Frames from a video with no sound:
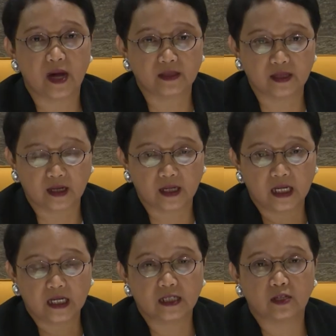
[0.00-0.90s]
banyak
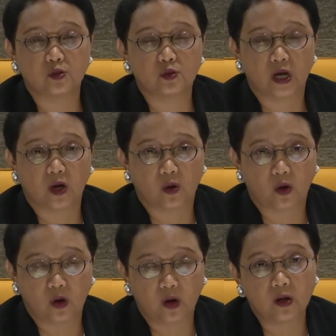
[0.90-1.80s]
dan juga
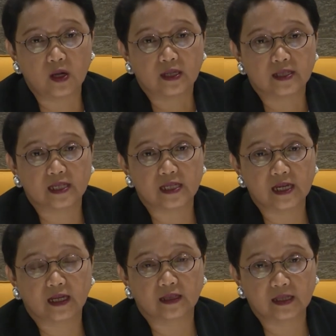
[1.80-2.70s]
kokoh
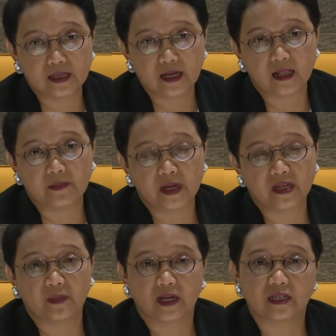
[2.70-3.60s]
sehingga tinggal
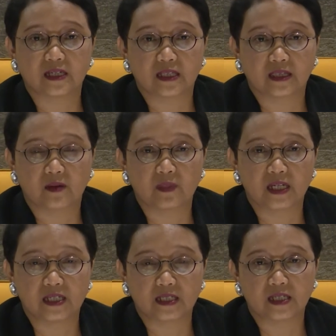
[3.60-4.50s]
bagaimana kita
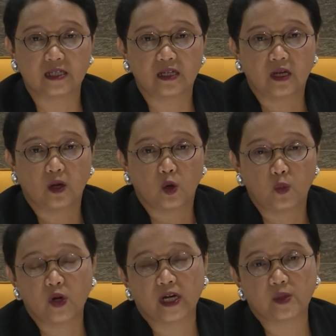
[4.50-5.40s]
mengisi
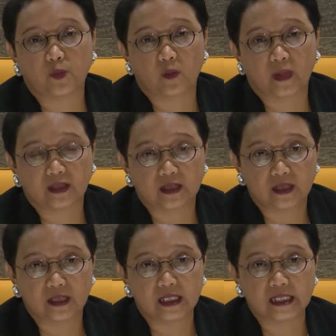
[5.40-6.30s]
hubungan diplomatik
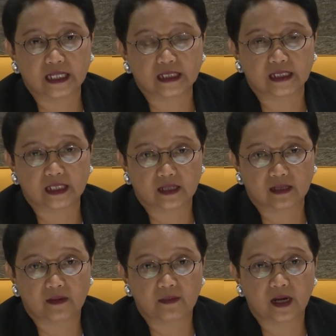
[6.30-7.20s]
ini dengan
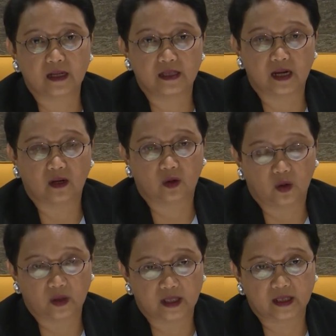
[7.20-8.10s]
kerjasama yang
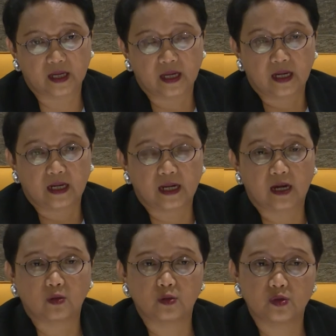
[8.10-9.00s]
konkret.
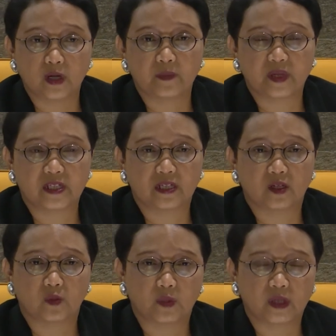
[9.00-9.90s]
Nah, kunjungan
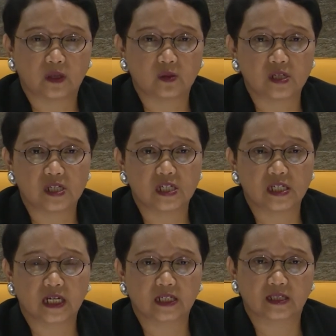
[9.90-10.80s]
Presiden Republik
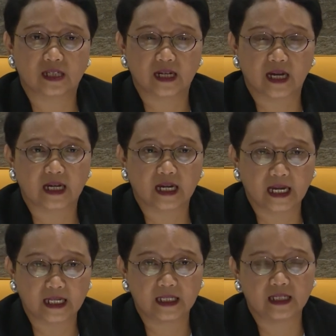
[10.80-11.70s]
Indonesia ke Sri Lanka
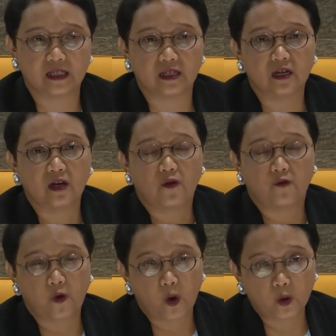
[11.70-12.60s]
kali ini
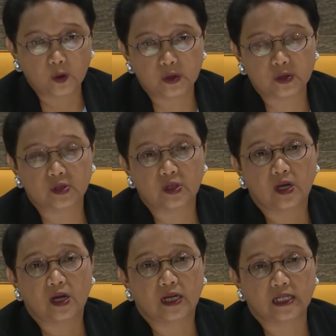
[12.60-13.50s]
fokus
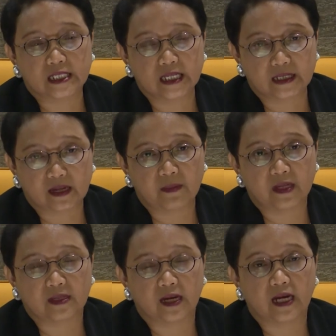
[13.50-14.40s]

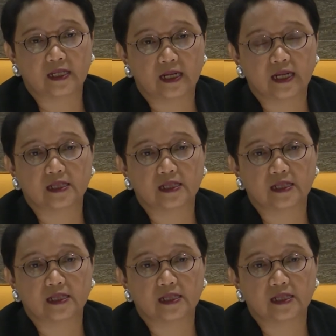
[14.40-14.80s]
kerjasamanya adalah